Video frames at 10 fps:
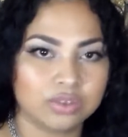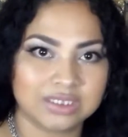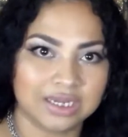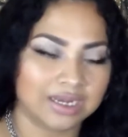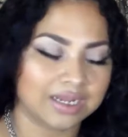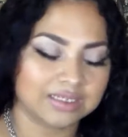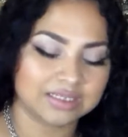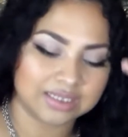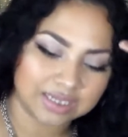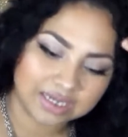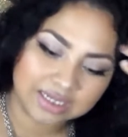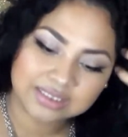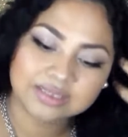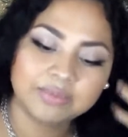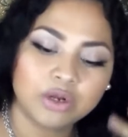ya casi, ya
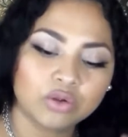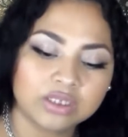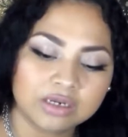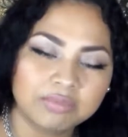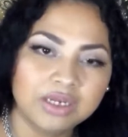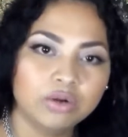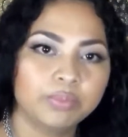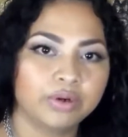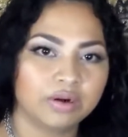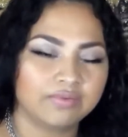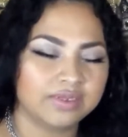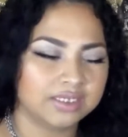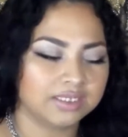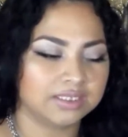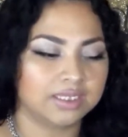casi me lo termino, pero a la vez ya
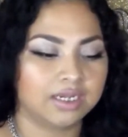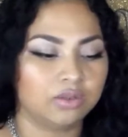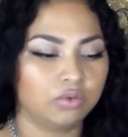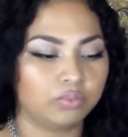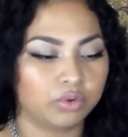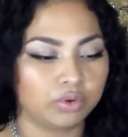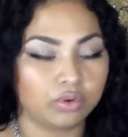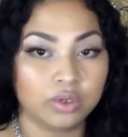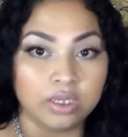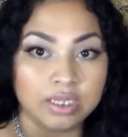está secando un poco.